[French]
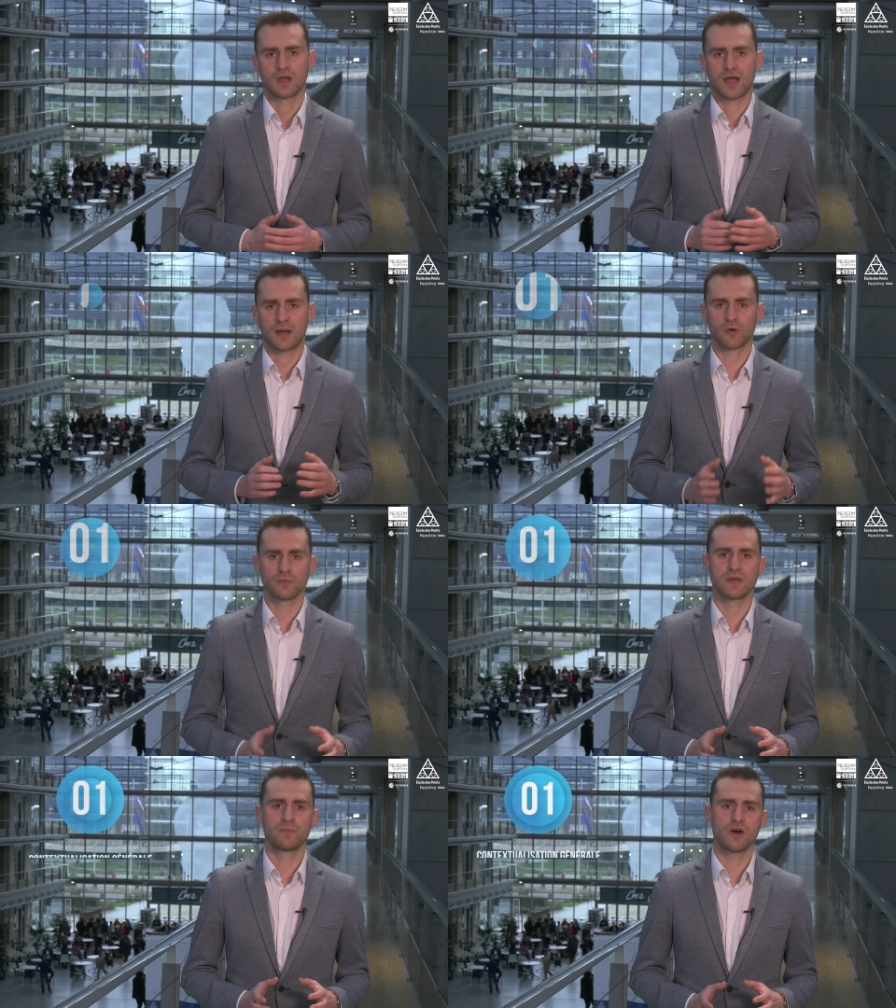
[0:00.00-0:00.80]
Un
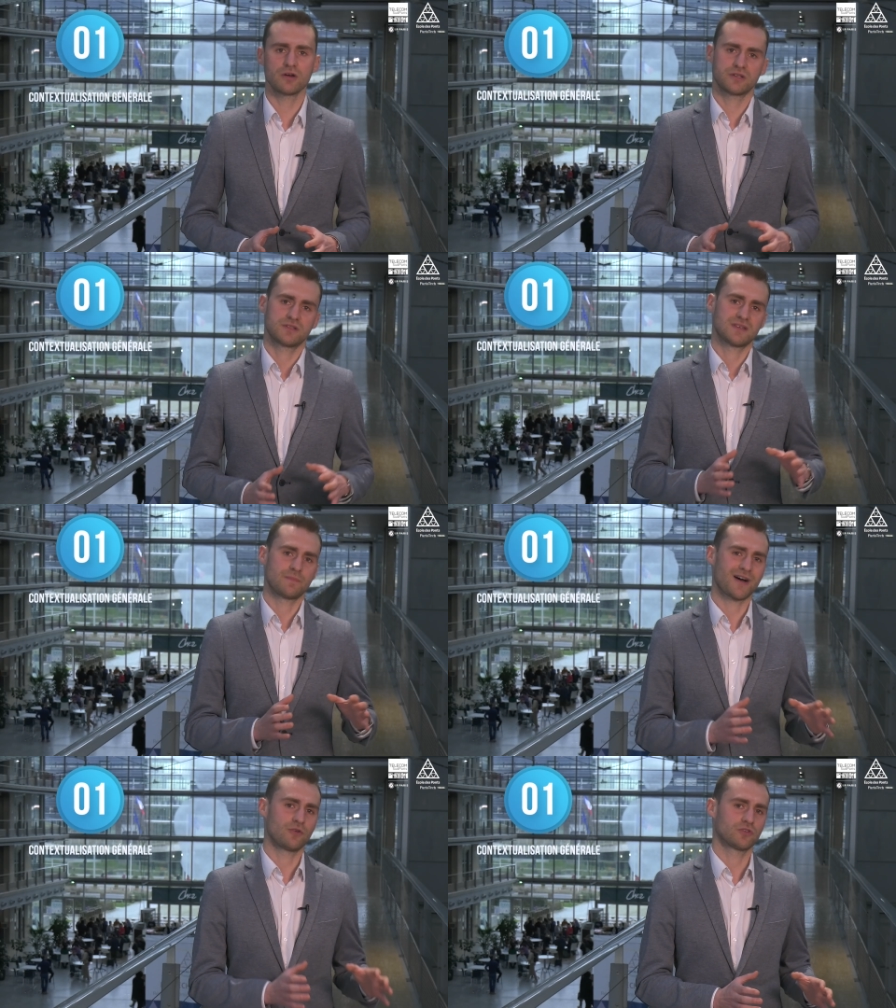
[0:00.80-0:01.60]
premier bloc,
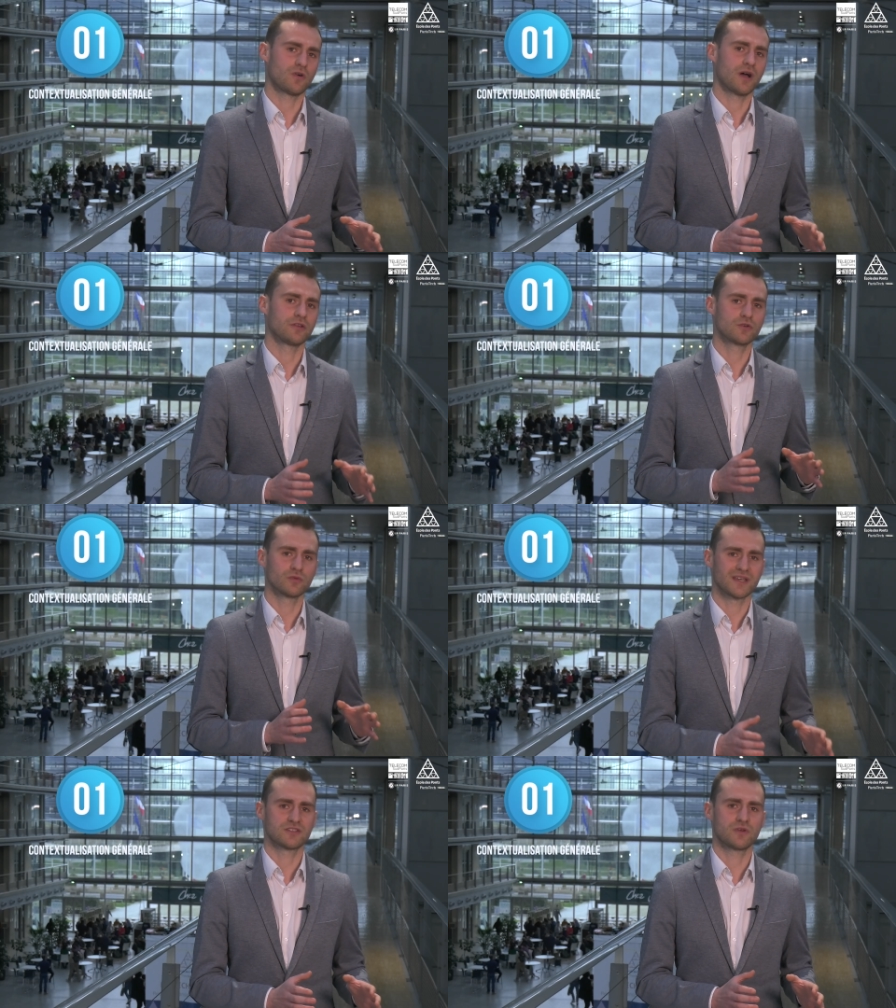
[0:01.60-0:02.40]
s'apparentant à une
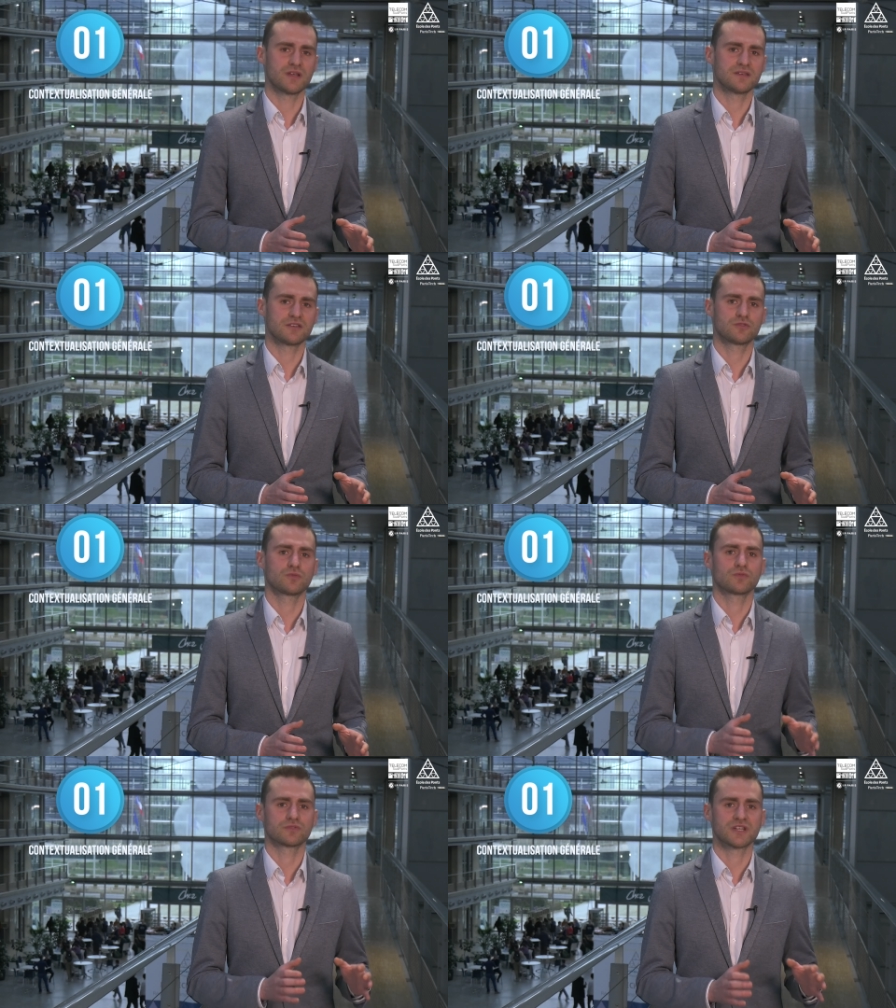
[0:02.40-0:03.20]

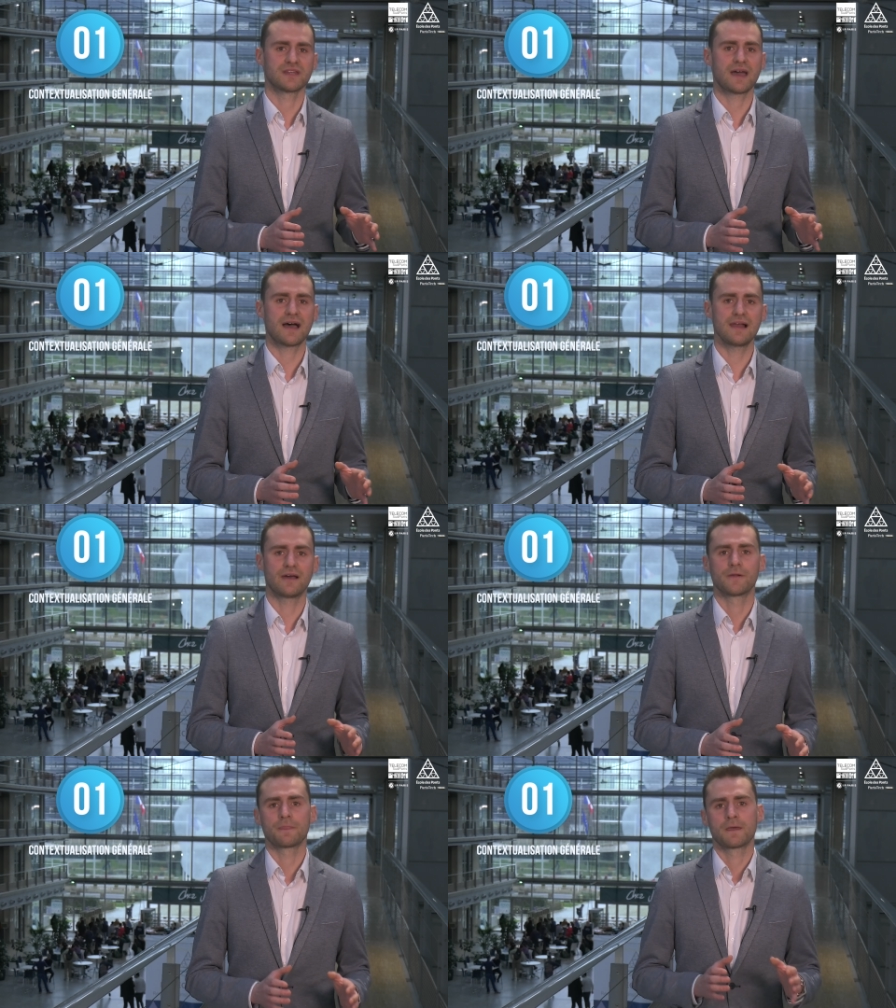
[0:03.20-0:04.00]
contextualisation
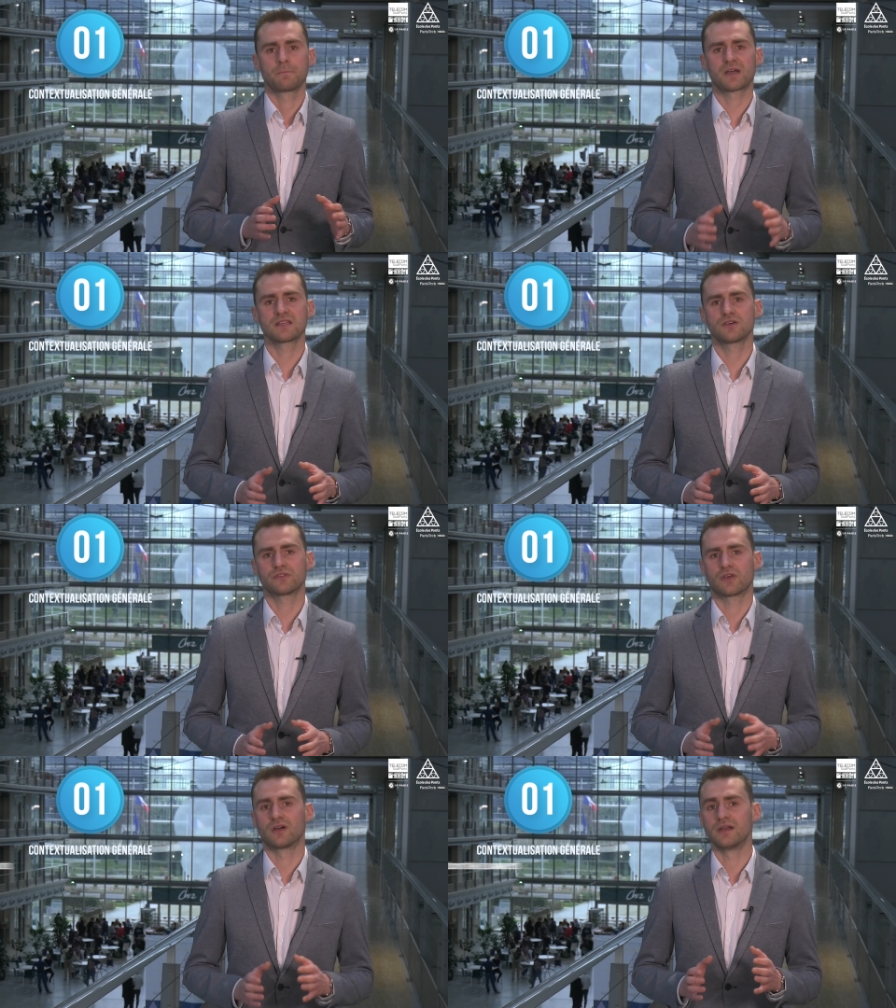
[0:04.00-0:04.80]
générale,
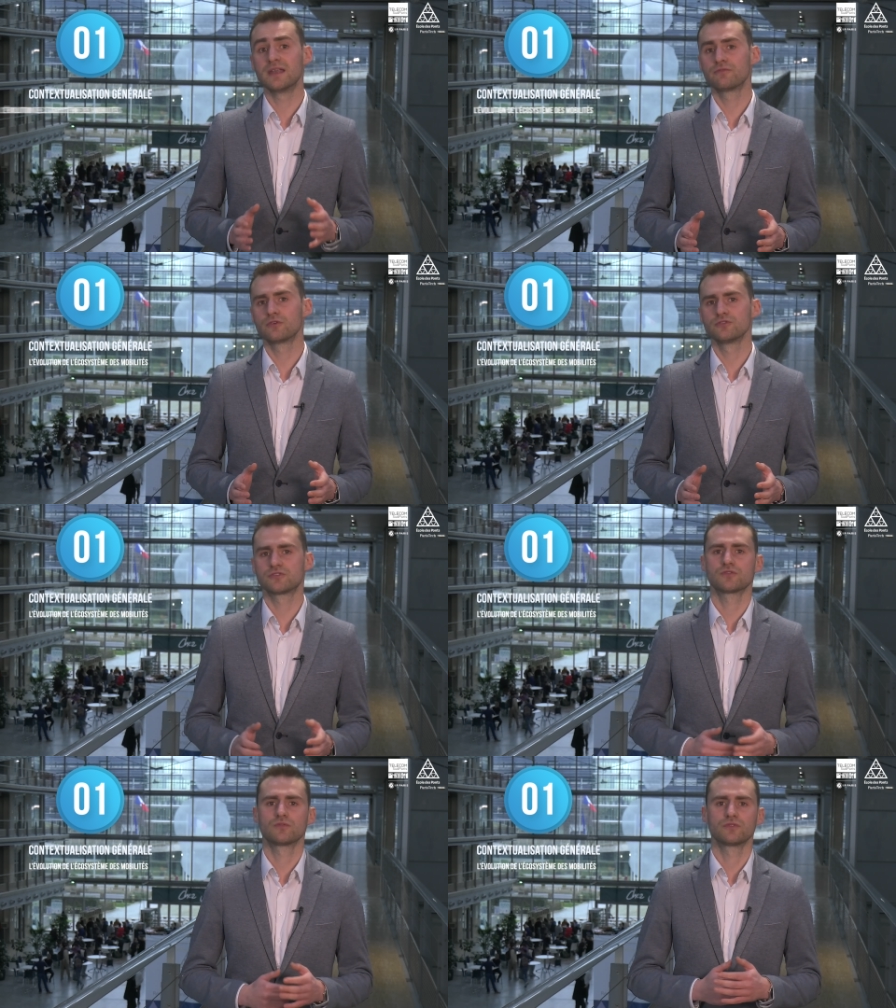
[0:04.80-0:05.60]
présente
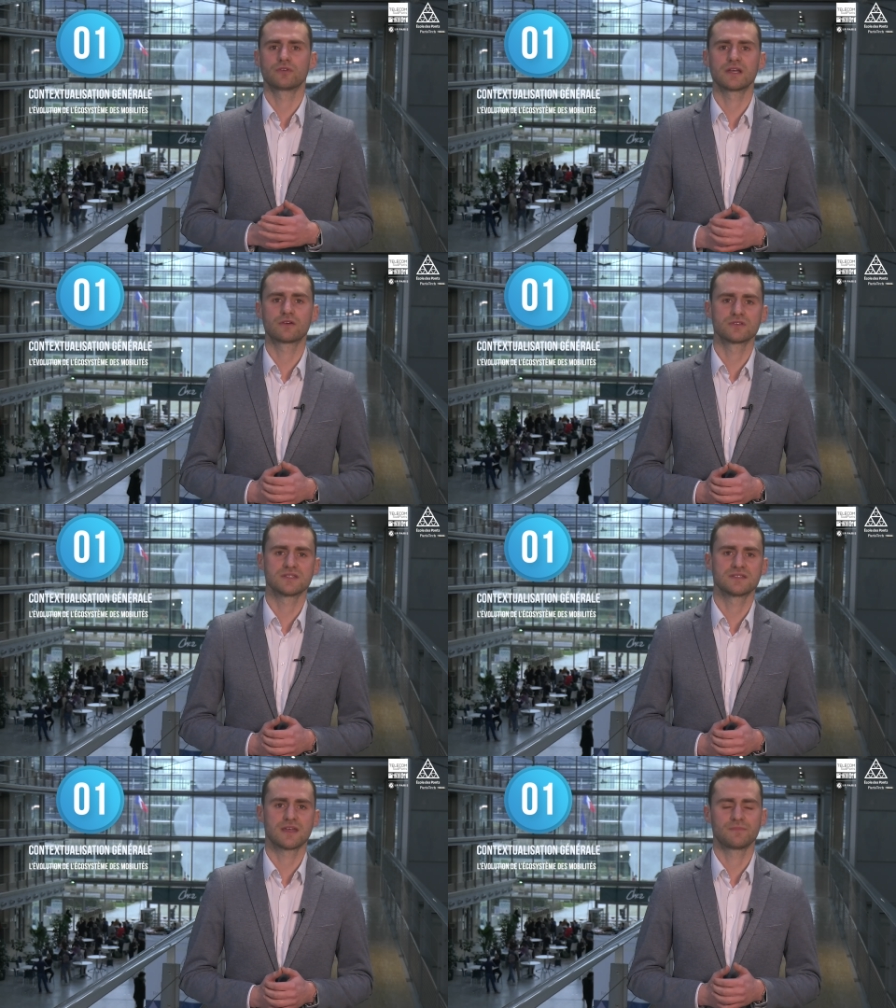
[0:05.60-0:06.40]
l'évolution de
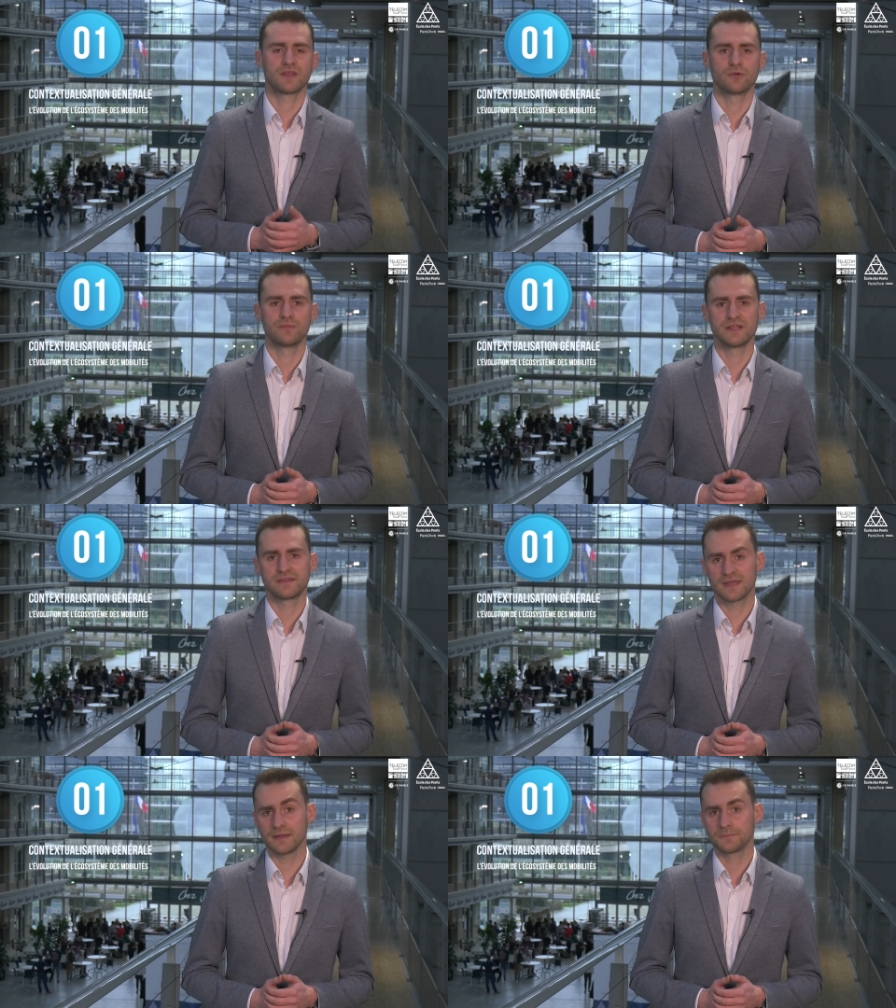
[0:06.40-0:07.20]
l'écosystème des
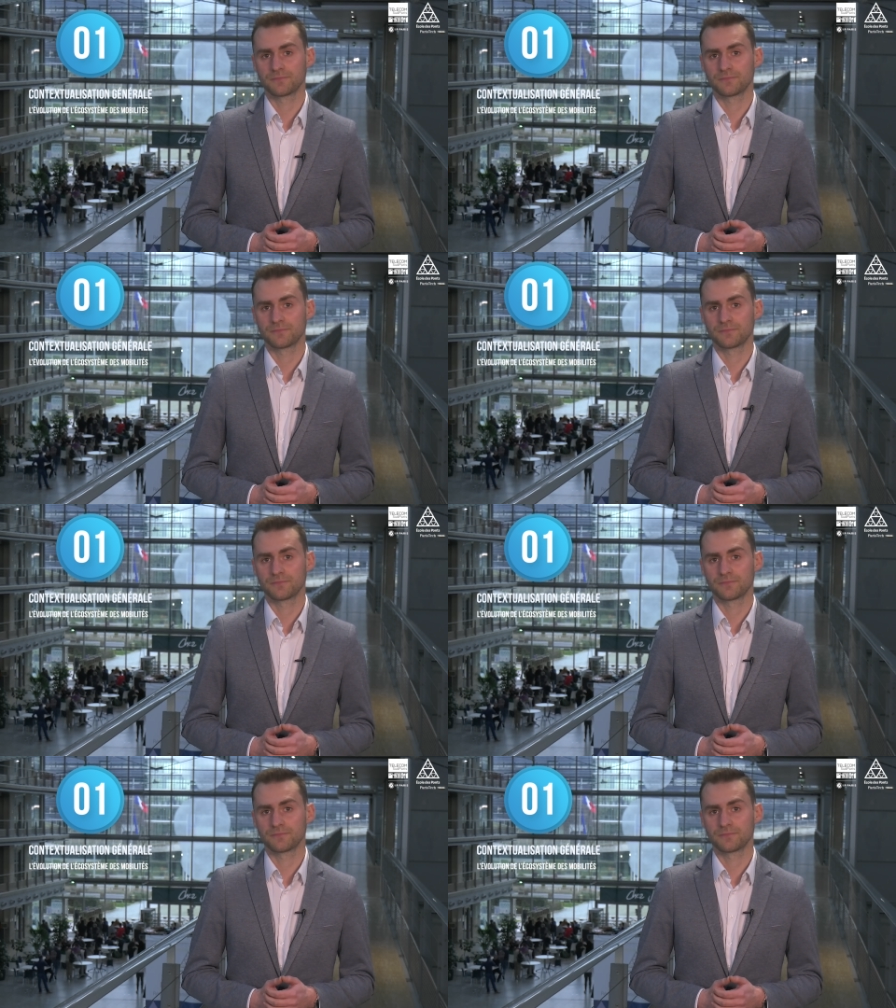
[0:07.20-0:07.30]
mobilités,